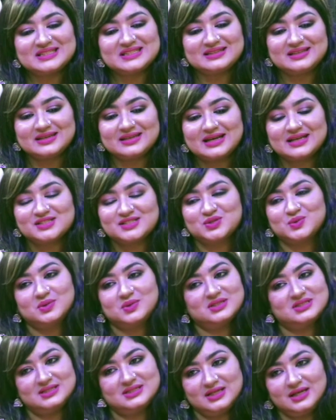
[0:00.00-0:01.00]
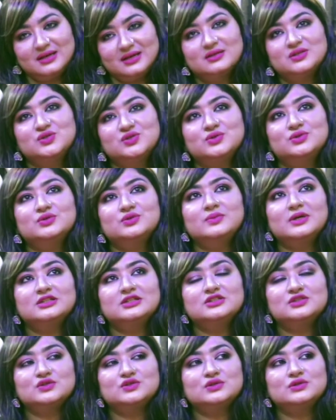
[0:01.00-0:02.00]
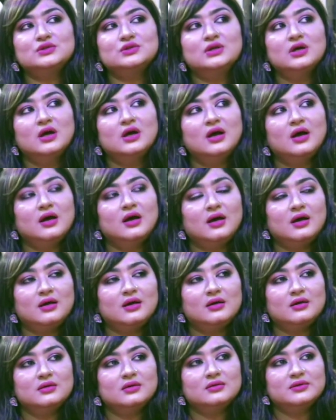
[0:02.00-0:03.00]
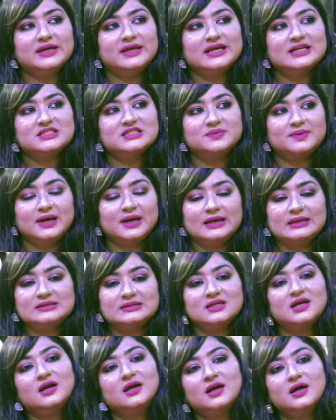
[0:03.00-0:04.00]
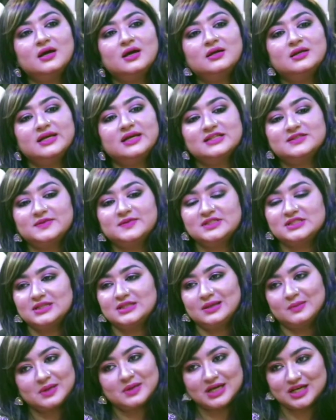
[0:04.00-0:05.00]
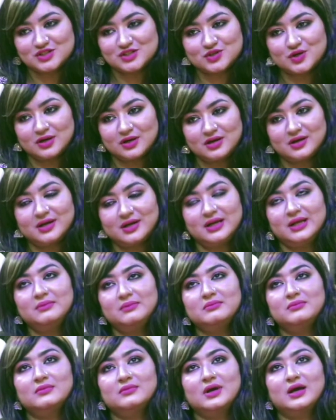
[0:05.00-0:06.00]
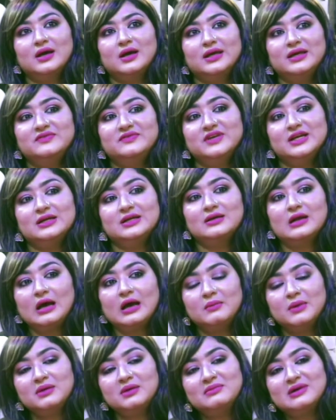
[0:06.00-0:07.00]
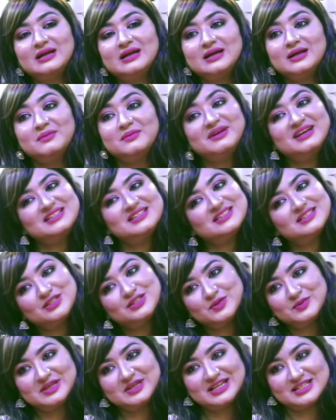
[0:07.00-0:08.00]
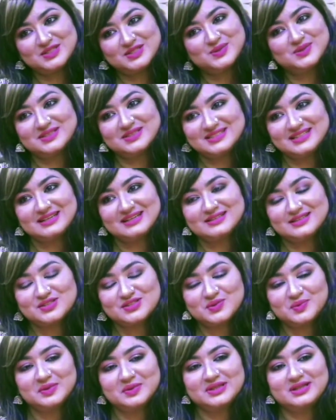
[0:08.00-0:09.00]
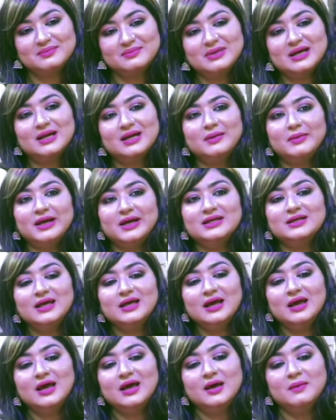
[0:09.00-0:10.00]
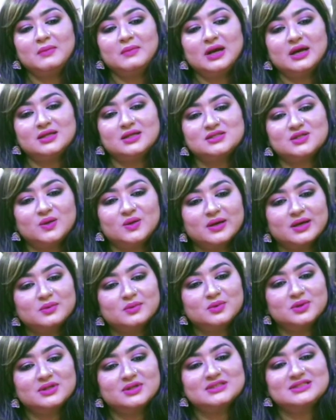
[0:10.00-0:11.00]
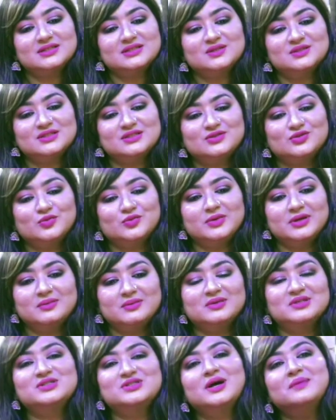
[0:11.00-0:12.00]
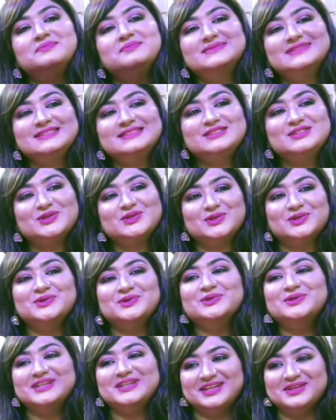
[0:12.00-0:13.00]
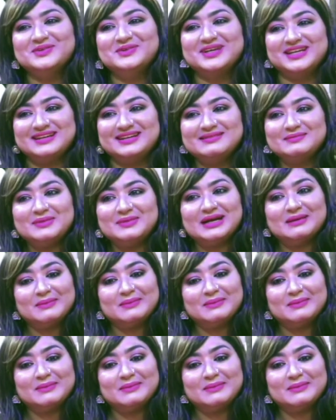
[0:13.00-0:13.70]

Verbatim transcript: সাথে কাজ করেছি শুধুমাত্র রিয়াজ ভাই ছাড়া রিয়াজ ভাইয়ের সাথে আমার কাজ করা হয়নি ইভেন আমার মান্না ভাইয়ের সাথেও আমি কাজ করেছি একটা ছবিতে মান্না ভাই মারা যাওয়ার আগে বলেছিল যে তুমি আমার সবচেয়ে ছোট হিরোইন মানে